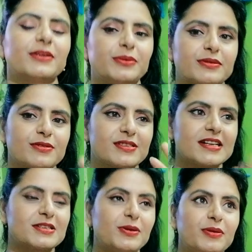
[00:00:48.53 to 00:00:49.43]
तो सोचा
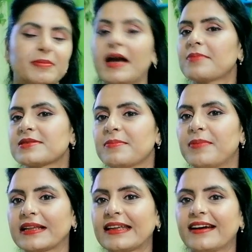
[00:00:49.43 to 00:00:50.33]
चलो अभी आपसे
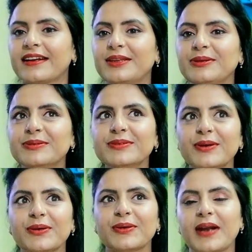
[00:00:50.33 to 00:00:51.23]
बातें करती हूँ
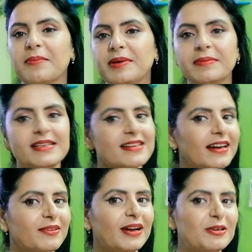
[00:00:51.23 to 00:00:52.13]
और अभी मैं
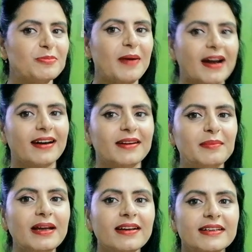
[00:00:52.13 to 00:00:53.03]
जाने वाली हूँ पार्लर में